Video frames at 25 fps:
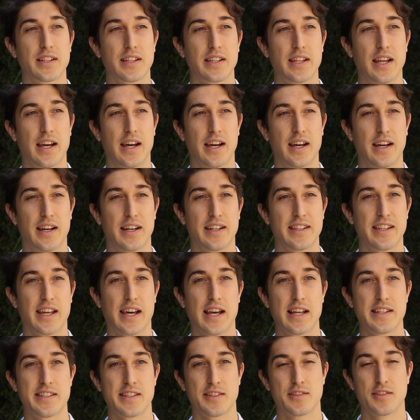Da,
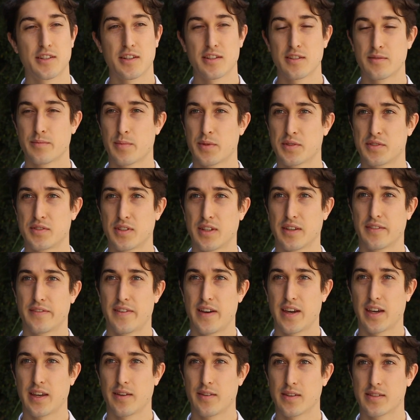da, calciatore non posso che
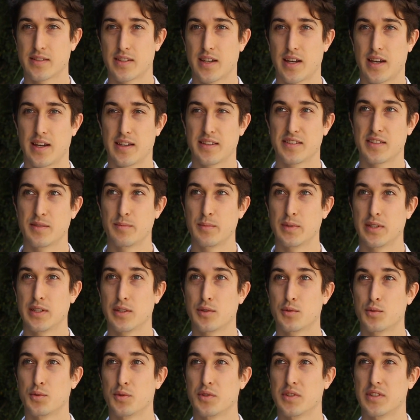fare questa
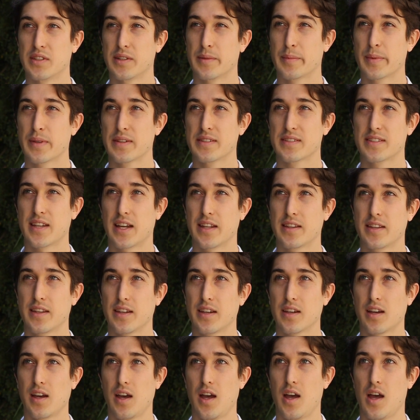similitudine.
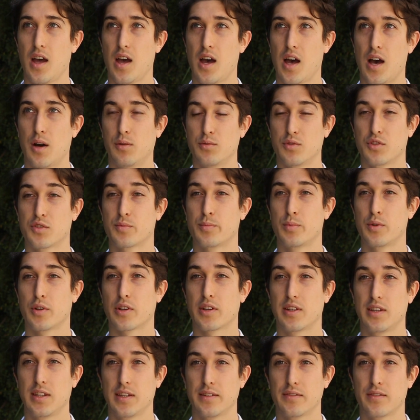Pensate a uno
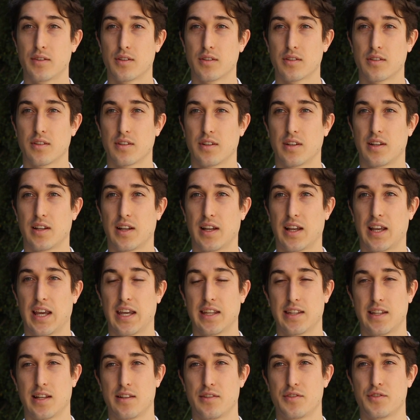sportivo
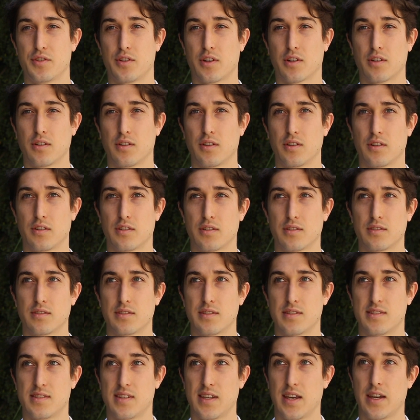che dal giorno
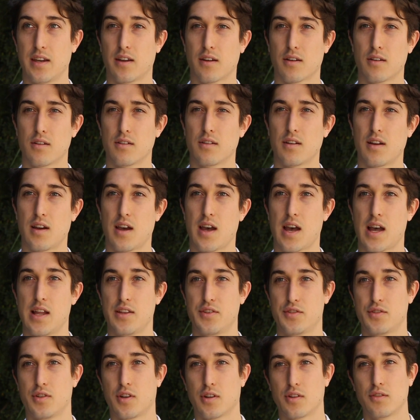0
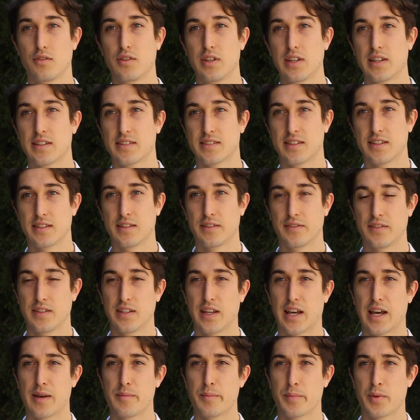al giorno X di
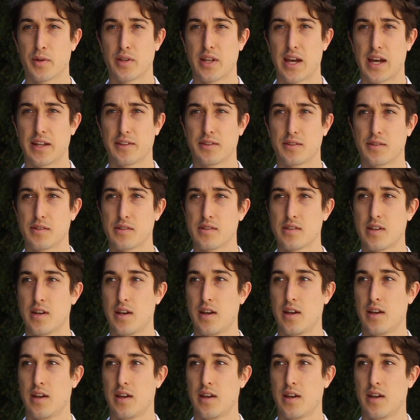fine campionato